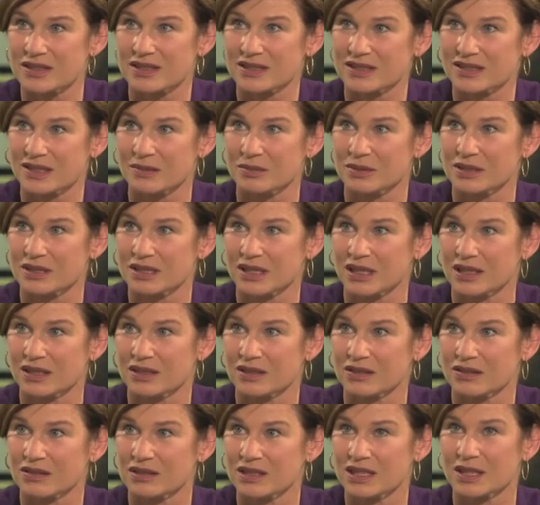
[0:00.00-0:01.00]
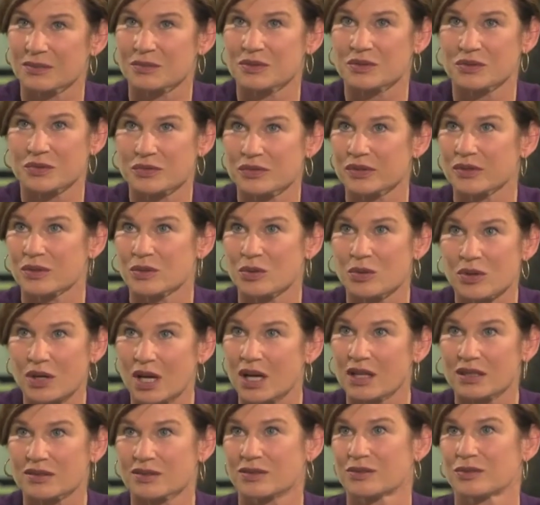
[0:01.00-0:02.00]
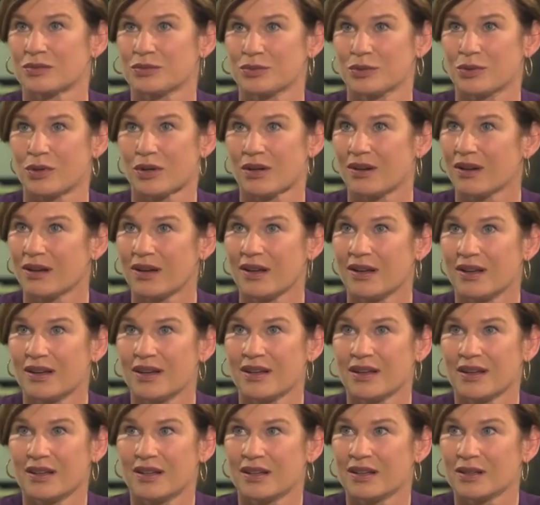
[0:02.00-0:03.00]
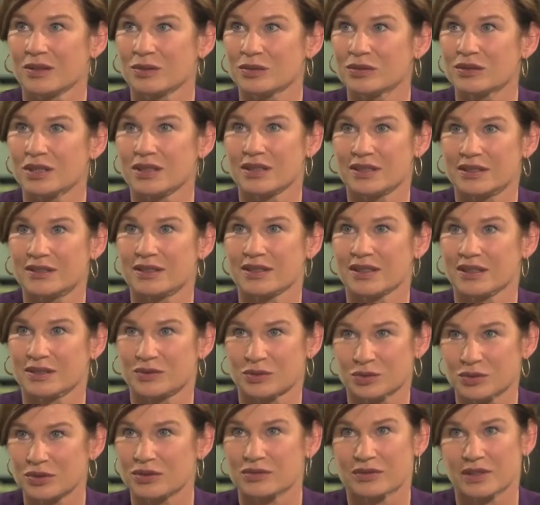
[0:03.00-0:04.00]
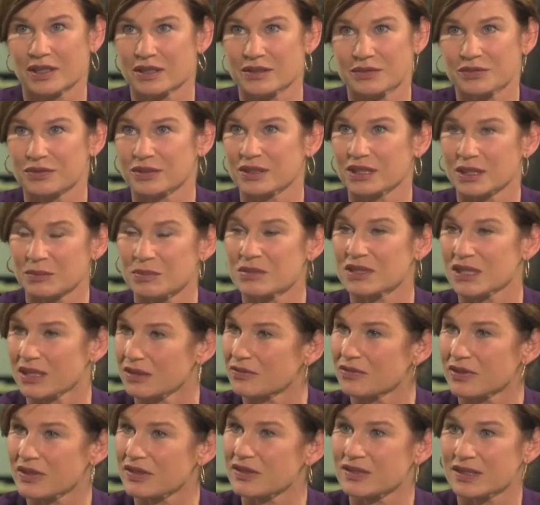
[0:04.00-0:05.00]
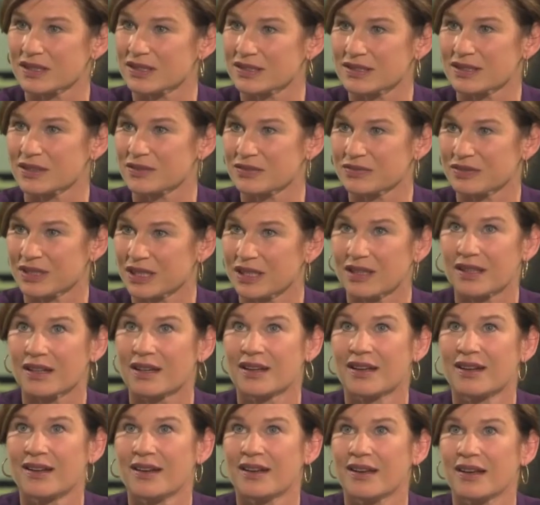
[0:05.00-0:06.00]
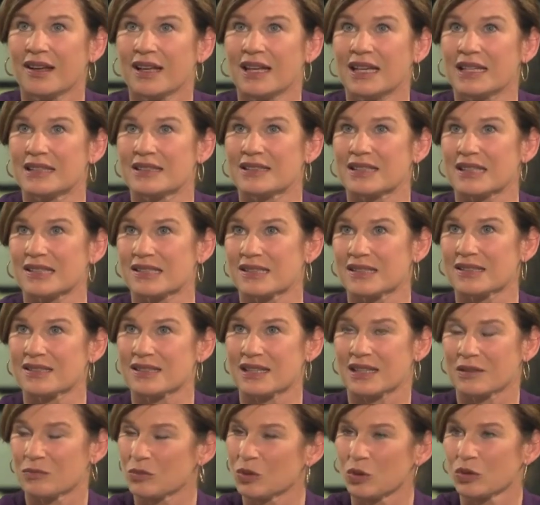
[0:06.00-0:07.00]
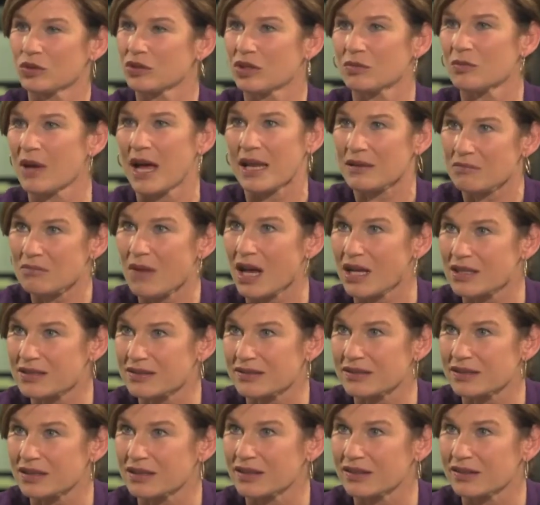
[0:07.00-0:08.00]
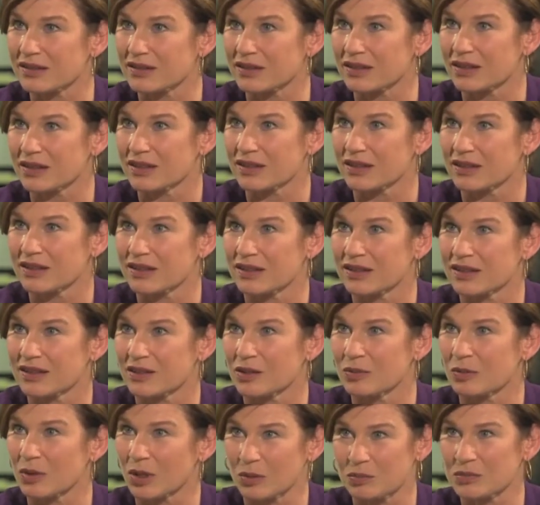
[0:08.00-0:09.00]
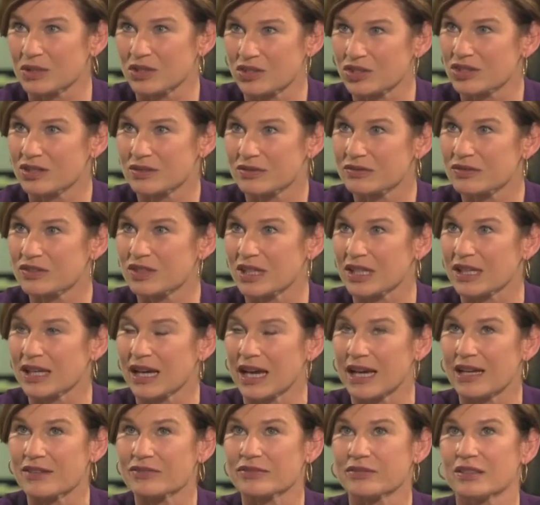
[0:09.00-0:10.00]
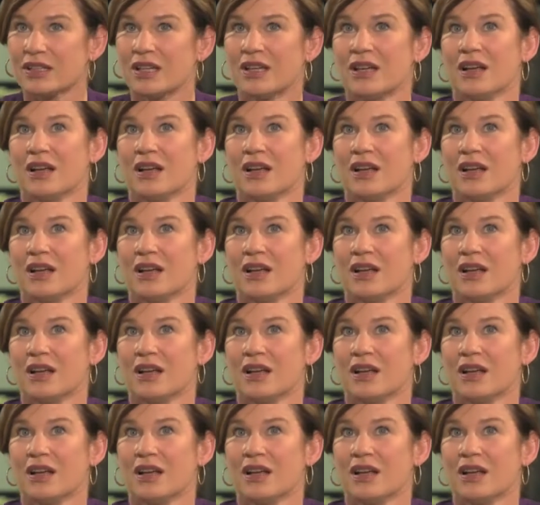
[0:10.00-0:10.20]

ich da betrete. Und ich habe so viel Hochachtung vor guter Literatur, weil davon gibt es einfach sehr, sehr viel, dass das im Grunde genommen anmaßend ist, überhaupt den Stift zu ergreifen.